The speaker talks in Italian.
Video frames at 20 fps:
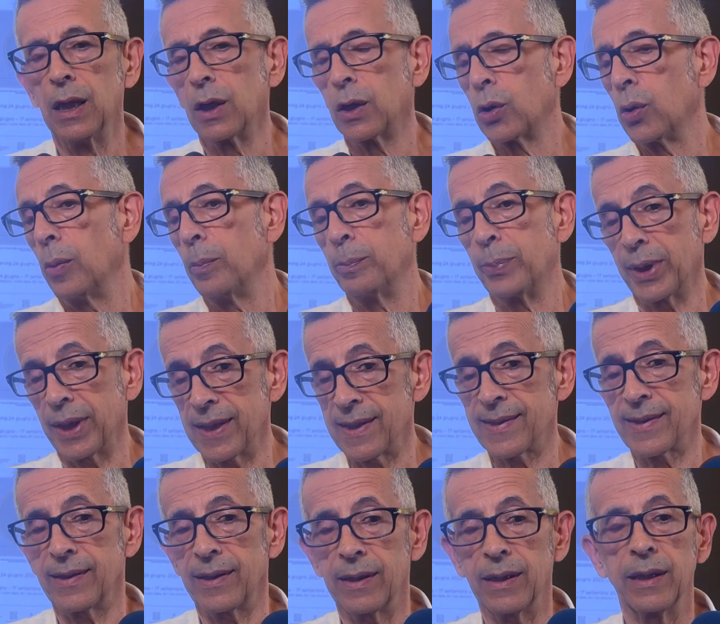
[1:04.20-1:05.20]

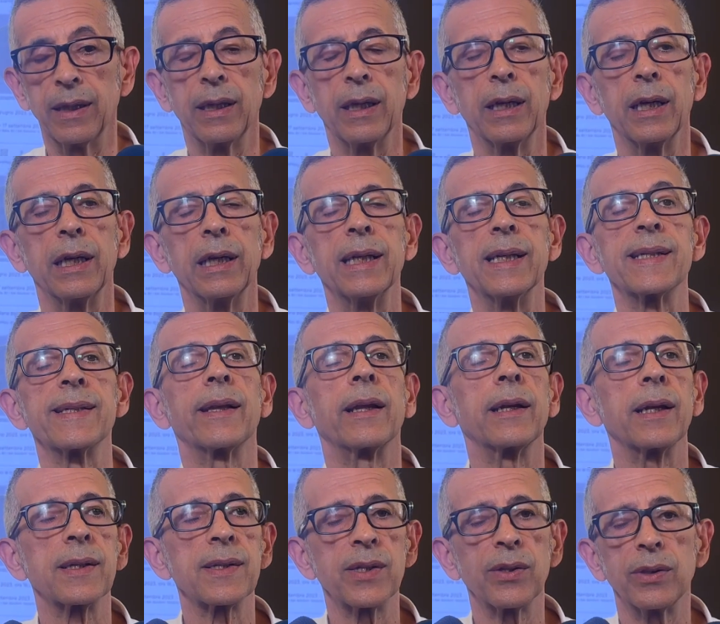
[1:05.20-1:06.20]
compresa
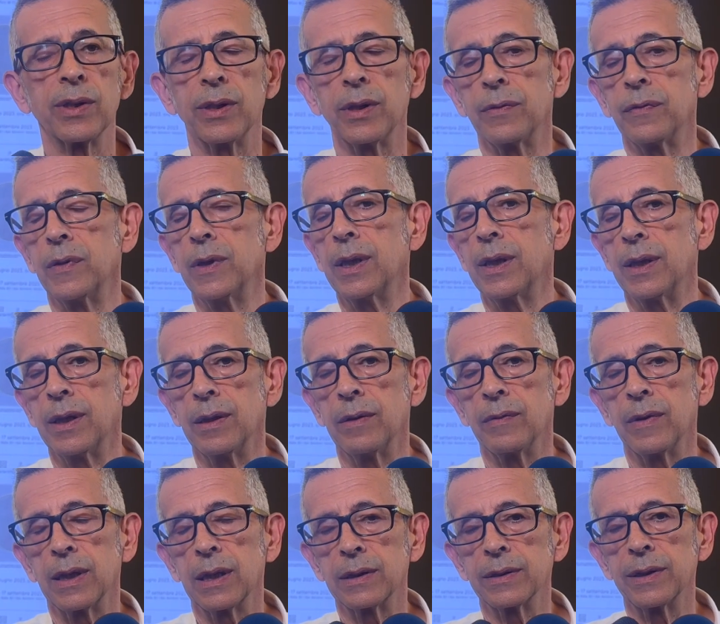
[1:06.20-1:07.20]
l'installazione
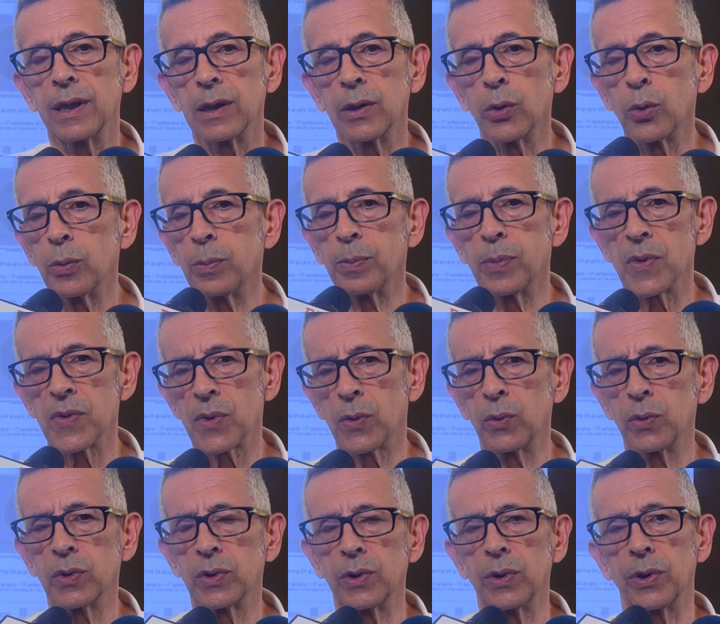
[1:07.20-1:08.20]
definitiva del gruppo
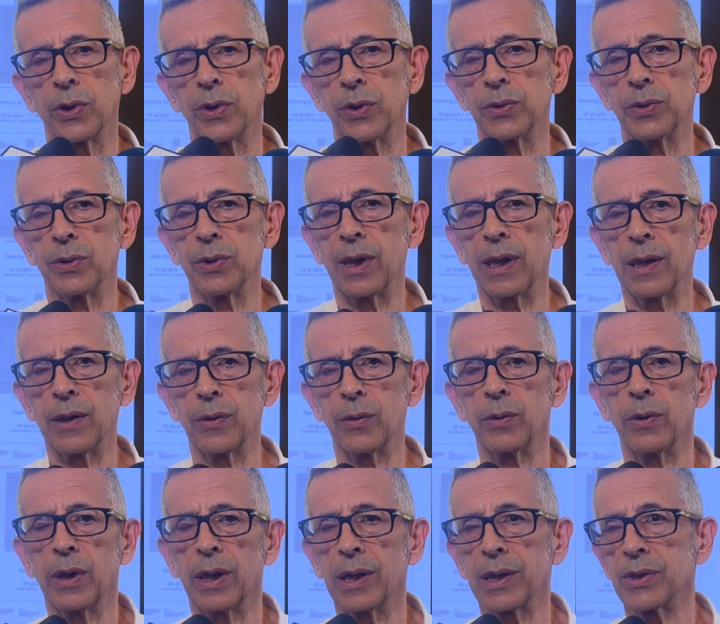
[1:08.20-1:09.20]
scultorio
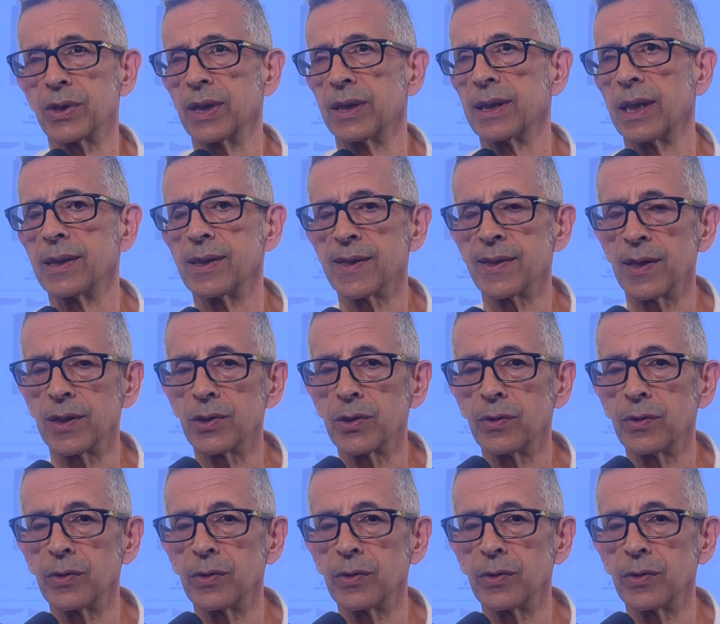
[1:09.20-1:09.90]
donato alla città di San